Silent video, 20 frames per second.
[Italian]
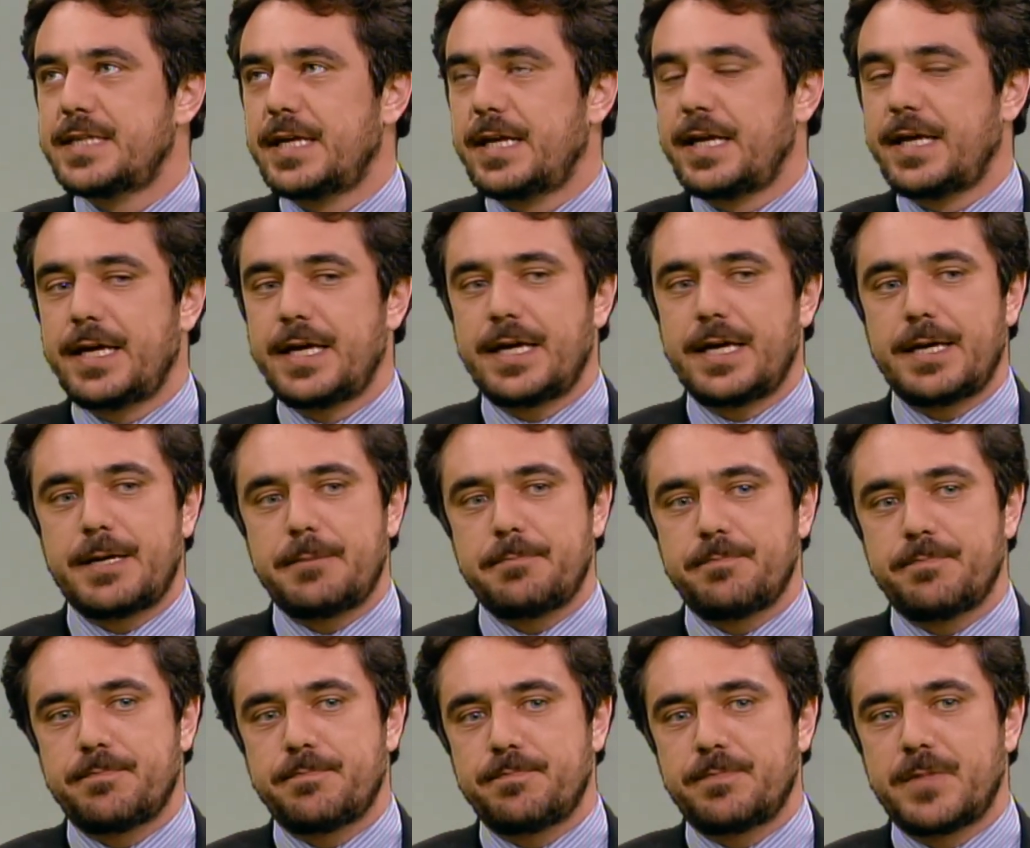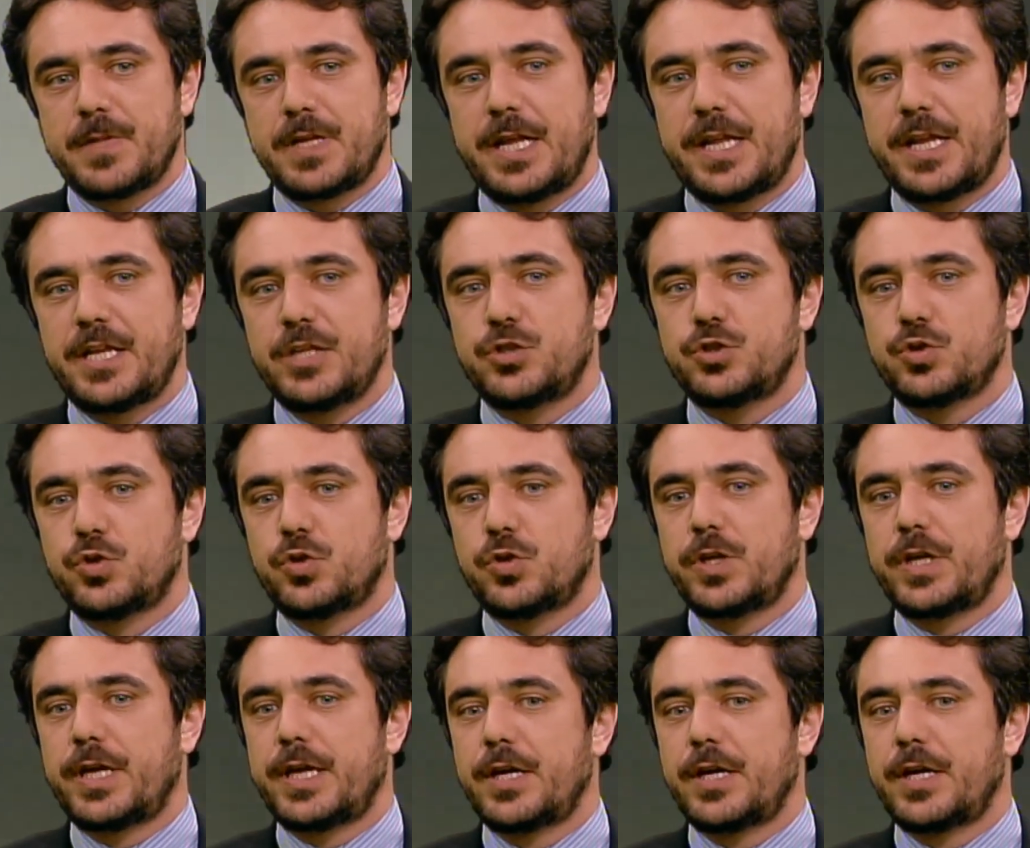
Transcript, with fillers: le, mm, regioni